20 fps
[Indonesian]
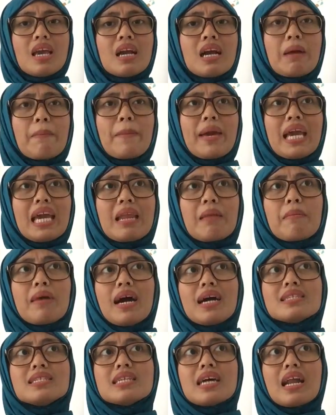kepengen
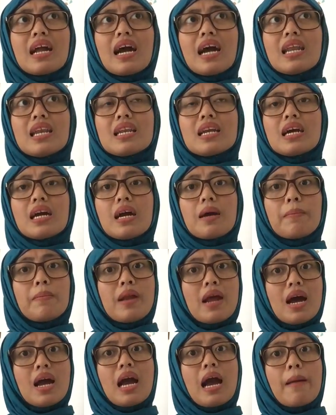mengajarkan
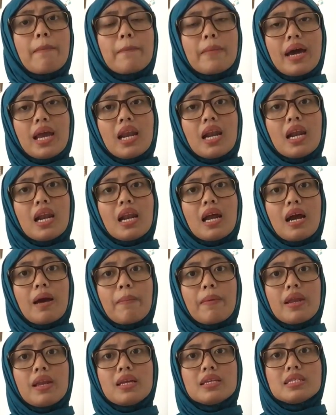keberagaman
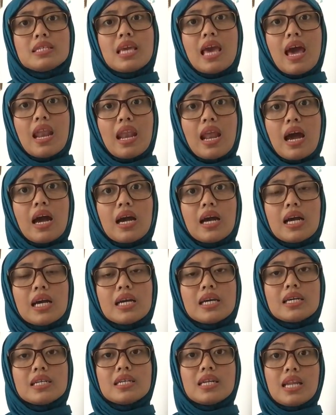kepada si anak
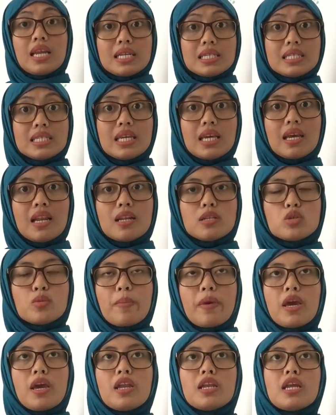dari kecil
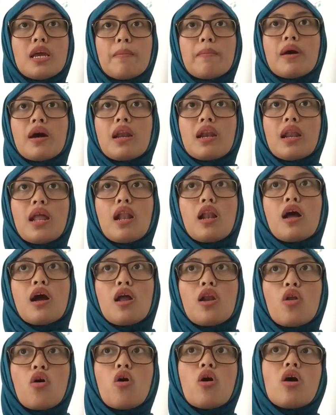supaya dia mengenal
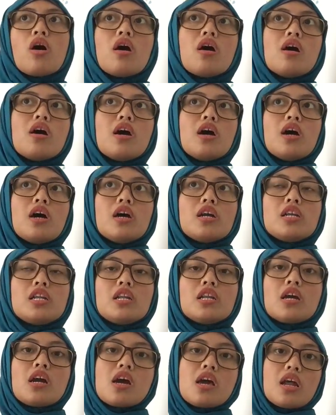kalau
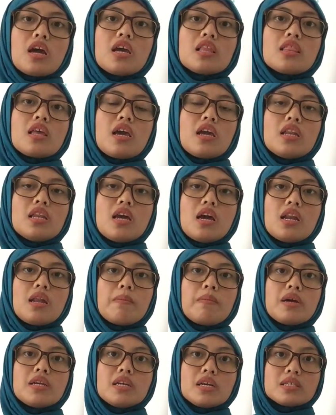di negara kita ini ada
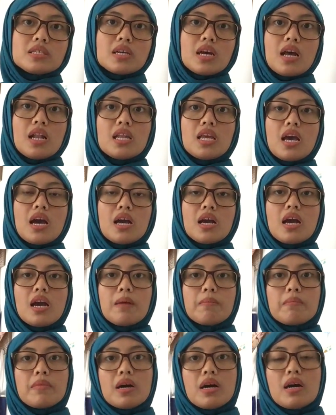banyak sekali
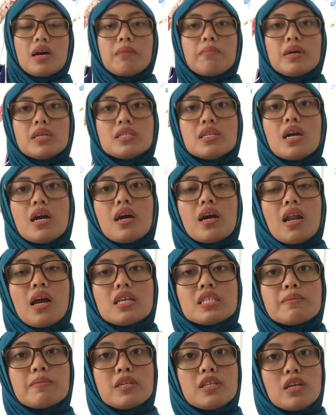agama, banyak
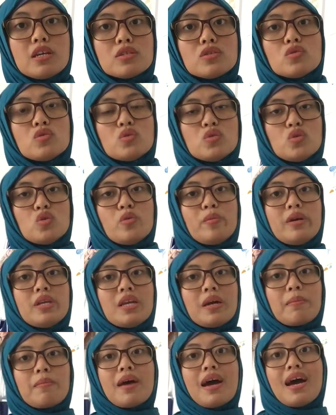ras, banyak suku,
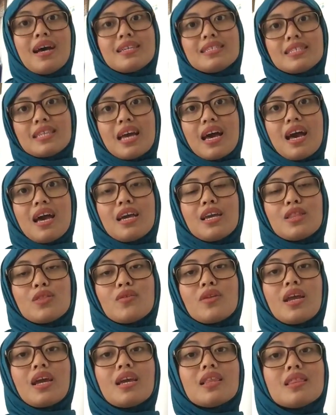banyak bahasa gitu.
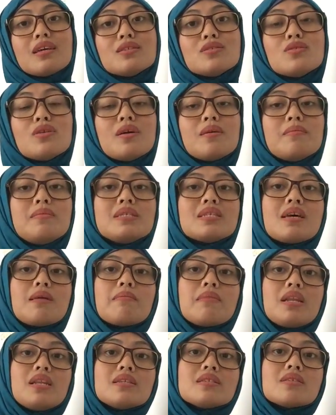Nah, kita juga bisa
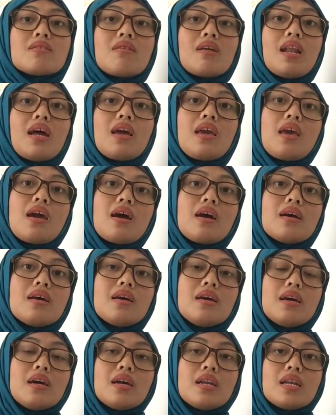milih sekolah yang
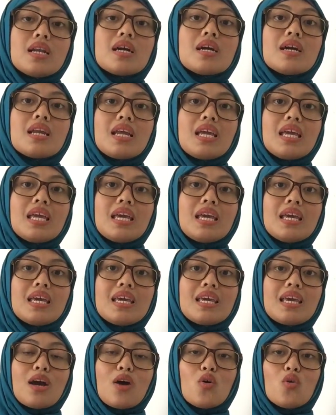
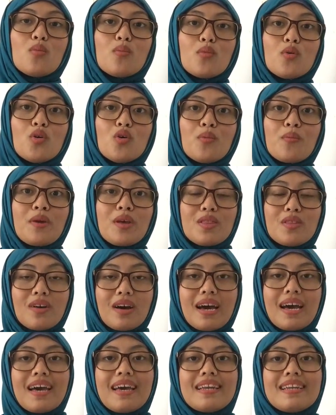negeri, yang umum gitu
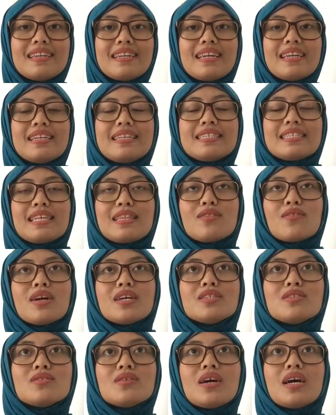kan. Dan di situ
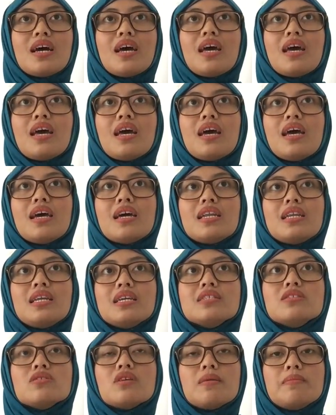kan juga
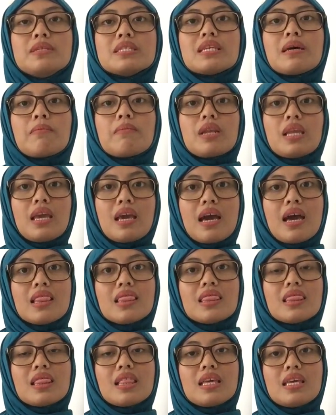dia juga bisa
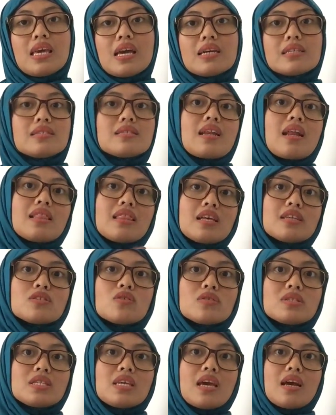melihat yang strata
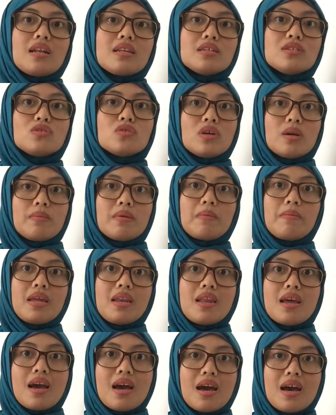sosialnya juga
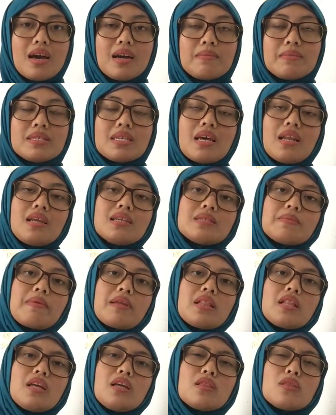berbeda, misalnya
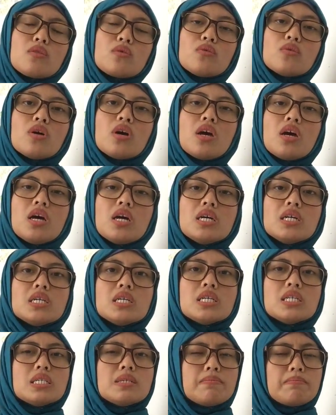seperti itu.
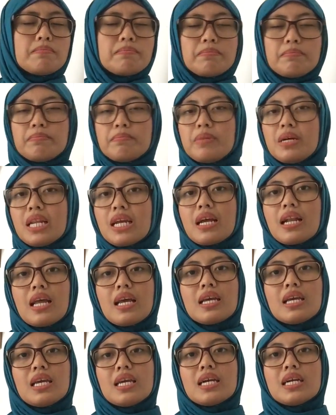Balik
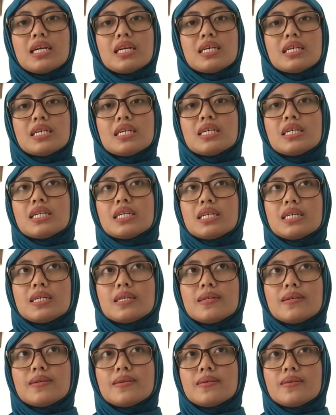lagi ke
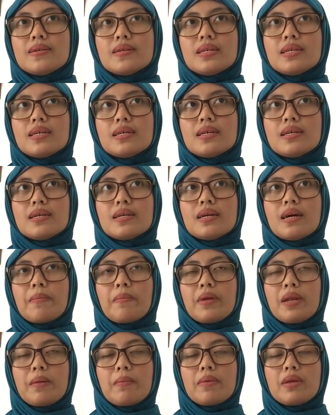eh,
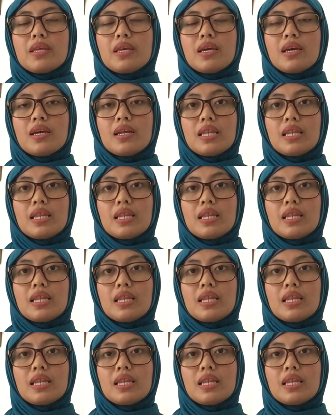apa namanya?